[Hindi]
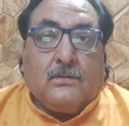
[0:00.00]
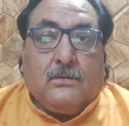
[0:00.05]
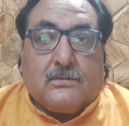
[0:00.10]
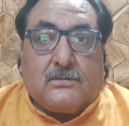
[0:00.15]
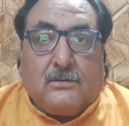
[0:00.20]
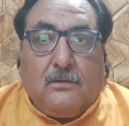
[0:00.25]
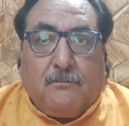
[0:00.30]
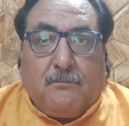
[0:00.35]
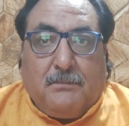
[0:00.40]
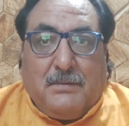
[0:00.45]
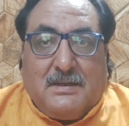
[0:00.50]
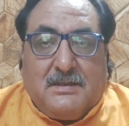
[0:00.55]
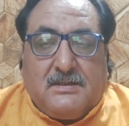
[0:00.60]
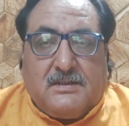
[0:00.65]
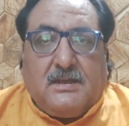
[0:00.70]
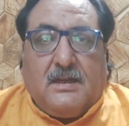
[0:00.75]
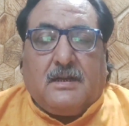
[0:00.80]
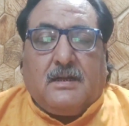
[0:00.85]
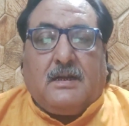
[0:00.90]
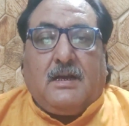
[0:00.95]
दोस्तों
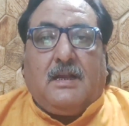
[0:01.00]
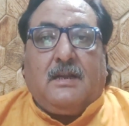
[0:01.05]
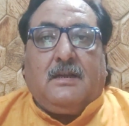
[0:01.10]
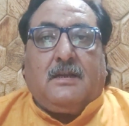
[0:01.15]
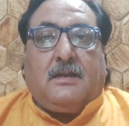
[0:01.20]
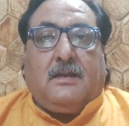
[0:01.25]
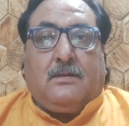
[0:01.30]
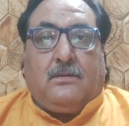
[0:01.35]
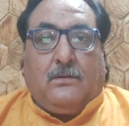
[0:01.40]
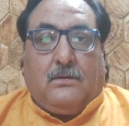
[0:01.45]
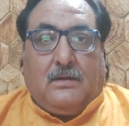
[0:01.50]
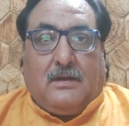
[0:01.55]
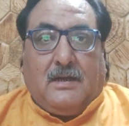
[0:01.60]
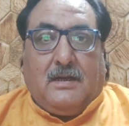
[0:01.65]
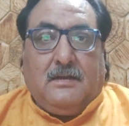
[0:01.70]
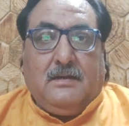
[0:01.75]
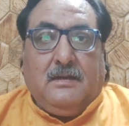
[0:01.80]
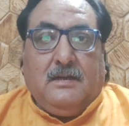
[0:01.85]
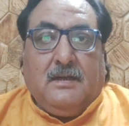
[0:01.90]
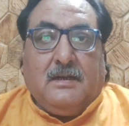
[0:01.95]
पंचक काल के
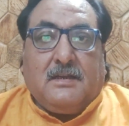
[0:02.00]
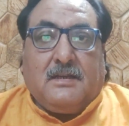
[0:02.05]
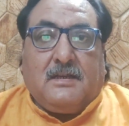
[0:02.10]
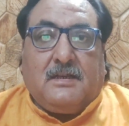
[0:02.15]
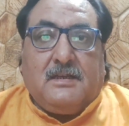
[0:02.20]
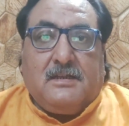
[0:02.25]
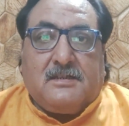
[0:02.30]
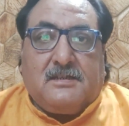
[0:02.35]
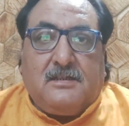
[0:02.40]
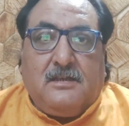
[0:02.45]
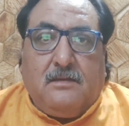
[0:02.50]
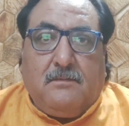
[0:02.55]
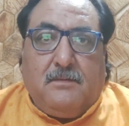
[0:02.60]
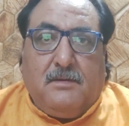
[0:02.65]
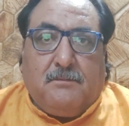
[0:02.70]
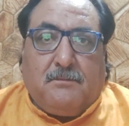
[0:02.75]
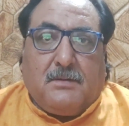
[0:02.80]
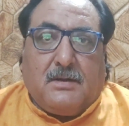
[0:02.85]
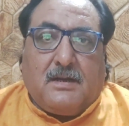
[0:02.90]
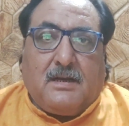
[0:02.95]
दौरान किसी
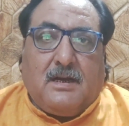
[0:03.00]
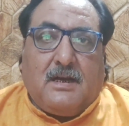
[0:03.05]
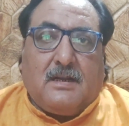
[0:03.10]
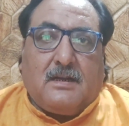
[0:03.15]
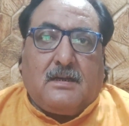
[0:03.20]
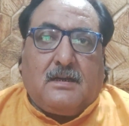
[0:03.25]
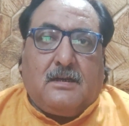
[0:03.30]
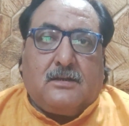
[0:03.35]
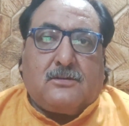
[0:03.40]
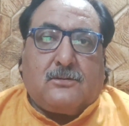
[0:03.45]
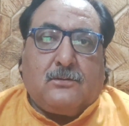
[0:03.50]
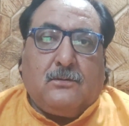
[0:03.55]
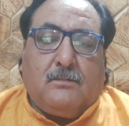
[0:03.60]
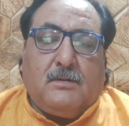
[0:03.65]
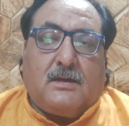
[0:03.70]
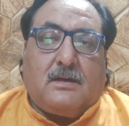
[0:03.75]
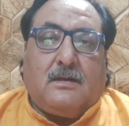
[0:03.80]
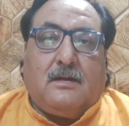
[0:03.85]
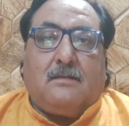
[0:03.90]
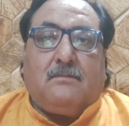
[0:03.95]
भी प्रकार का
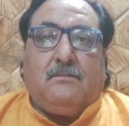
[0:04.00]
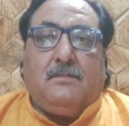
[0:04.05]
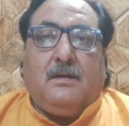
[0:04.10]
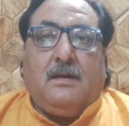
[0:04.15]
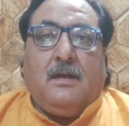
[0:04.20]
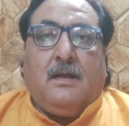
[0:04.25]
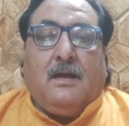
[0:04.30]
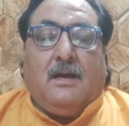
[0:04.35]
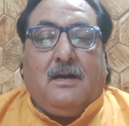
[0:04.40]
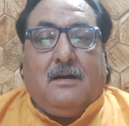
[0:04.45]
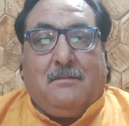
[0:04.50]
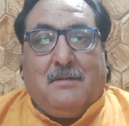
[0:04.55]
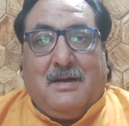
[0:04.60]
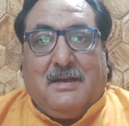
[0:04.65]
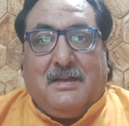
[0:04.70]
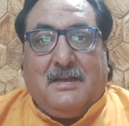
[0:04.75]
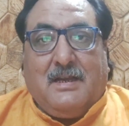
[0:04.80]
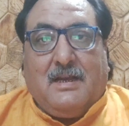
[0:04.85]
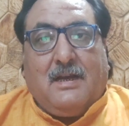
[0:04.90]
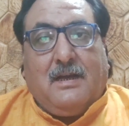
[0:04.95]
शुभ कर्म
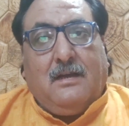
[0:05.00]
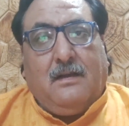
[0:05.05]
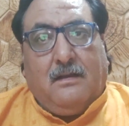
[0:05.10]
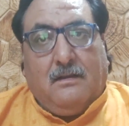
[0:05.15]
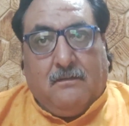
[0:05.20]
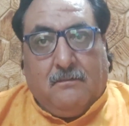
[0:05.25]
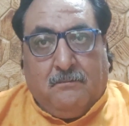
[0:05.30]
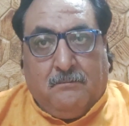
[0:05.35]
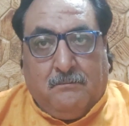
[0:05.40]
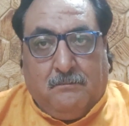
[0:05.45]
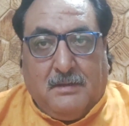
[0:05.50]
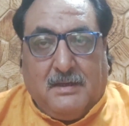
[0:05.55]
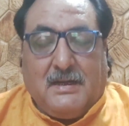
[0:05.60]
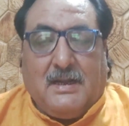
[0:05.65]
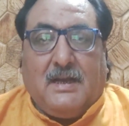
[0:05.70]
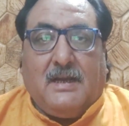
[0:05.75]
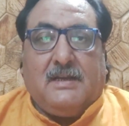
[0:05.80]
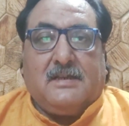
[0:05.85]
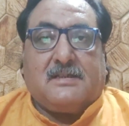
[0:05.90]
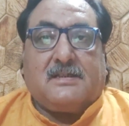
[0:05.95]
हमारे यहां
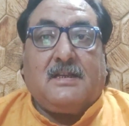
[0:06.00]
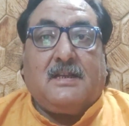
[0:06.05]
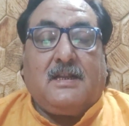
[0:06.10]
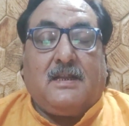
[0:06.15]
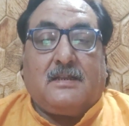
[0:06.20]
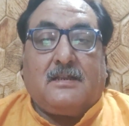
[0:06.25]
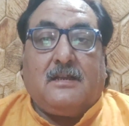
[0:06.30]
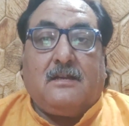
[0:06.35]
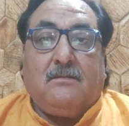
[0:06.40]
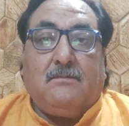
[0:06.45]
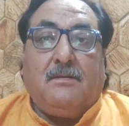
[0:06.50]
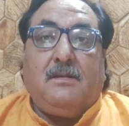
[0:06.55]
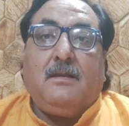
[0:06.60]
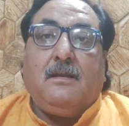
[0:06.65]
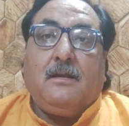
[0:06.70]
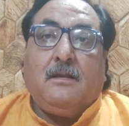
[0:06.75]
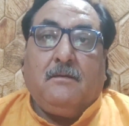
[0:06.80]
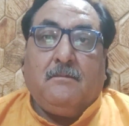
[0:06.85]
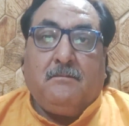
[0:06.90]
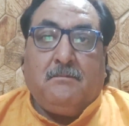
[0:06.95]
मना है सनातन में
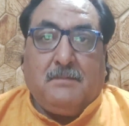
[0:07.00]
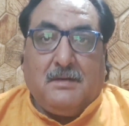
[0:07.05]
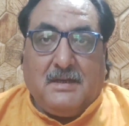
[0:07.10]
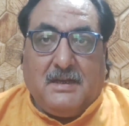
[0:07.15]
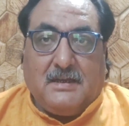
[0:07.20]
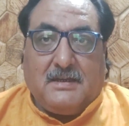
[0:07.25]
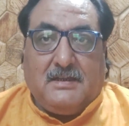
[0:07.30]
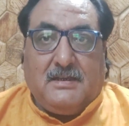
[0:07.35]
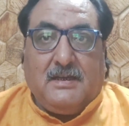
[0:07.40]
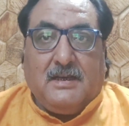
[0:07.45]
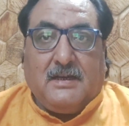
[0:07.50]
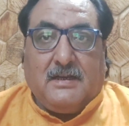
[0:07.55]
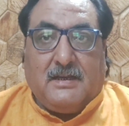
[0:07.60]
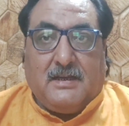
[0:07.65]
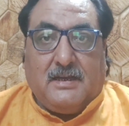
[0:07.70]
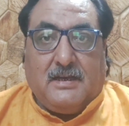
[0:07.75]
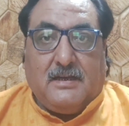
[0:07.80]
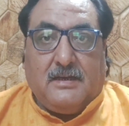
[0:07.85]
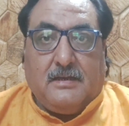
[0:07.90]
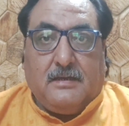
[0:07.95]
मना किया
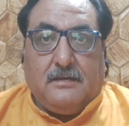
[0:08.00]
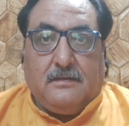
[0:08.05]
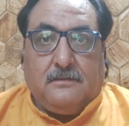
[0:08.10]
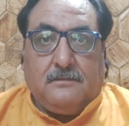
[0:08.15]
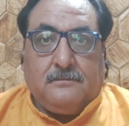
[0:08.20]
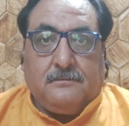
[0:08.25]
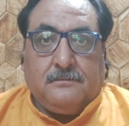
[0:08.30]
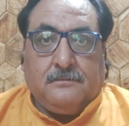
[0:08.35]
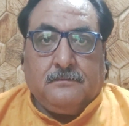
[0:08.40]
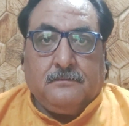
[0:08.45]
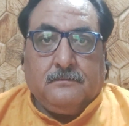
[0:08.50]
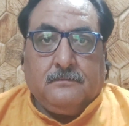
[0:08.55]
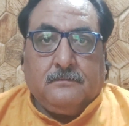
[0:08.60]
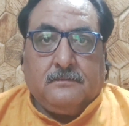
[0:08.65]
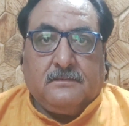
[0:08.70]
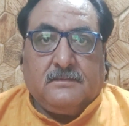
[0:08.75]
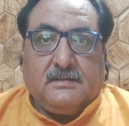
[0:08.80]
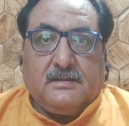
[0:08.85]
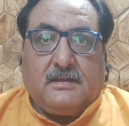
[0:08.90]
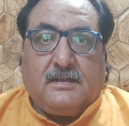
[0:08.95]
गया है
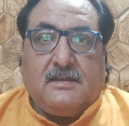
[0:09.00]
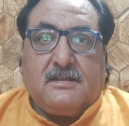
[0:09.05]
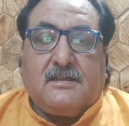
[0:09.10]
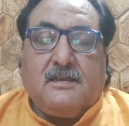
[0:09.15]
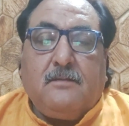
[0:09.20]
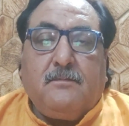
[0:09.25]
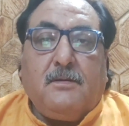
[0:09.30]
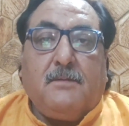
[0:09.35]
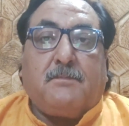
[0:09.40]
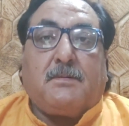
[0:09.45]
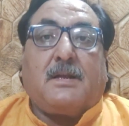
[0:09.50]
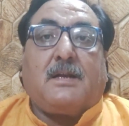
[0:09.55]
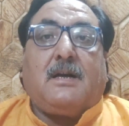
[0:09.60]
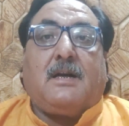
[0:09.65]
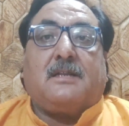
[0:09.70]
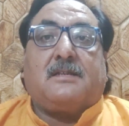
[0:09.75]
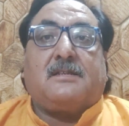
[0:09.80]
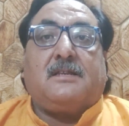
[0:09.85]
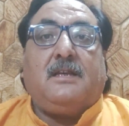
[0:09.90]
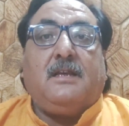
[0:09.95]
किसी भी
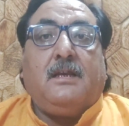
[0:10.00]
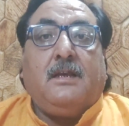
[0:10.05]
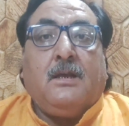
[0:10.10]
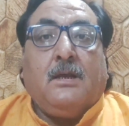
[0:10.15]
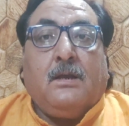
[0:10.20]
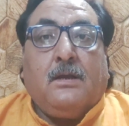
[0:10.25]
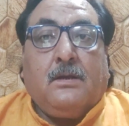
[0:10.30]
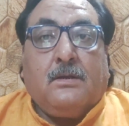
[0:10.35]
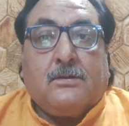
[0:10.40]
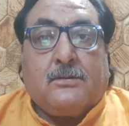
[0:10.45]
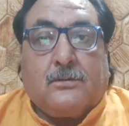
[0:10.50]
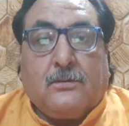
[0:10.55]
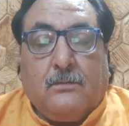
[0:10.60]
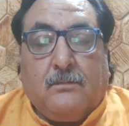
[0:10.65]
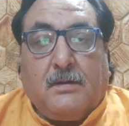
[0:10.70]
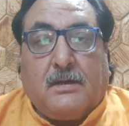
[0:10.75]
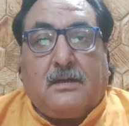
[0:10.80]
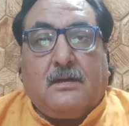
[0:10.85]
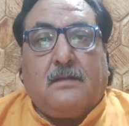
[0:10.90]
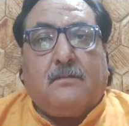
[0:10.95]
प्रकार से
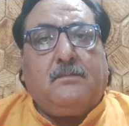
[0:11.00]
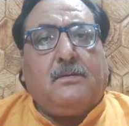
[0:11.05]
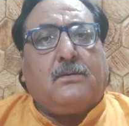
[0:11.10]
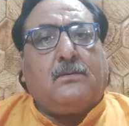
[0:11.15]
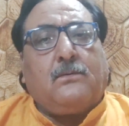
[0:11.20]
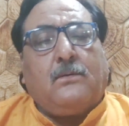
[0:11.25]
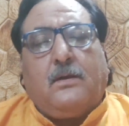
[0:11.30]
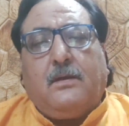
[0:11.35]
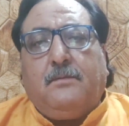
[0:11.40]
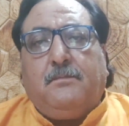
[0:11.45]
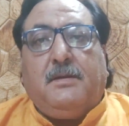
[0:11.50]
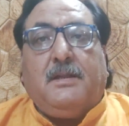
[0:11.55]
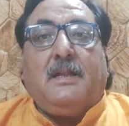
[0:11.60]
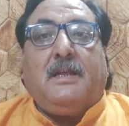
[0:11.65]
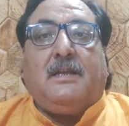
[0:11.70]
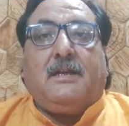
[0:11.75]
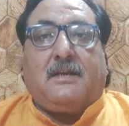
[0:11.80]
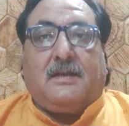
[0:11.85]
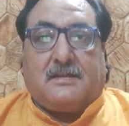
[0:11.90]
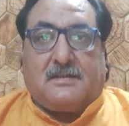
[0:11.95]
शुभ कर्म कोई भी
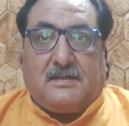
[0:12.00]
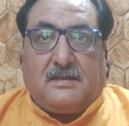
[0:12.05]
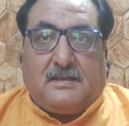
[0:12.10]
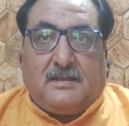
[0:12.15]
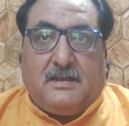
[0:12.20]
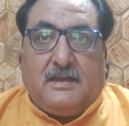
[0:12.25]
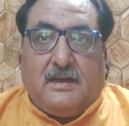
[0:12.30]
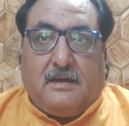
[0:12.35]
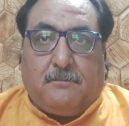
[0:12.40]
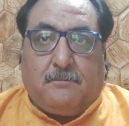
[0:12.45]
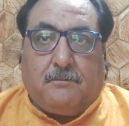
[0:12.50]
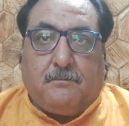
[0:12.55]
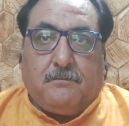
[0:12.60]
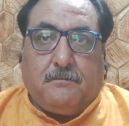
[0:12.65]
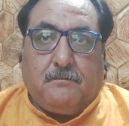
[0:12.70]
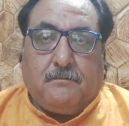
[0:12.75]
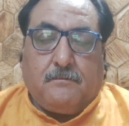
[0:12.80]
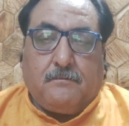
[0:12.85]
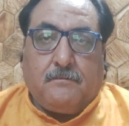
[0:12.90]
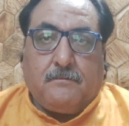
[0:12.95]
नहीं कर सकते आप
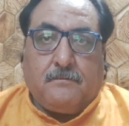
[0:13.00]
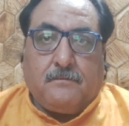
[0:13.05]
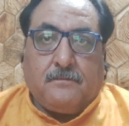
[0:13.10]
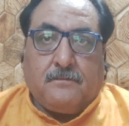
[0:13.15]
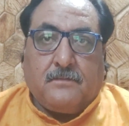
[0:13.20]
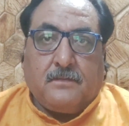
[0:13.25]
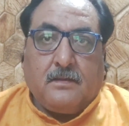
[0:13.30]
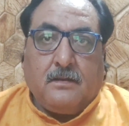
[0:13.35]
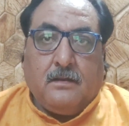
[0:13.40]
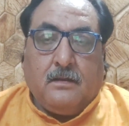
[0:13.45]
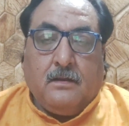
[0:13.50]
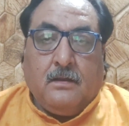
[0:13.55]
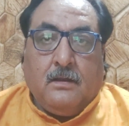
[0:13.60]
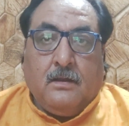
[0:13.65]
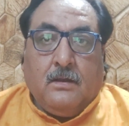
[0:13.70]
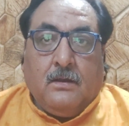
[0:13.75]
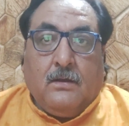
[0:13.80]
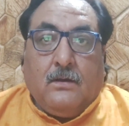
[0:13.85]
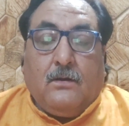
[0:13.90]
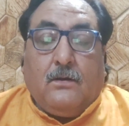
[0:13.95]

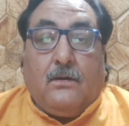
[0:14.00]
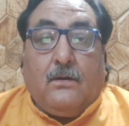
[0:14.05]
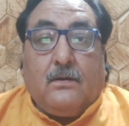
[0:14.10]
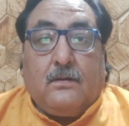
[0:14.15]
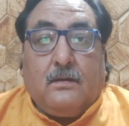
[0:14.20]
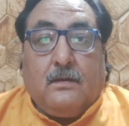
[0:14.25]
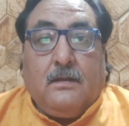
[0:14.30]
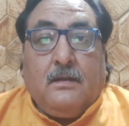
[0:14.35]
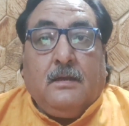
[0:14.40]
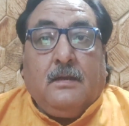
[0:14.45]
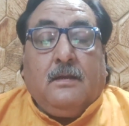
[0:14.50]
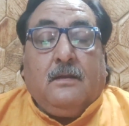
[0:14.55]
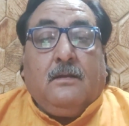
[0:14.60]
और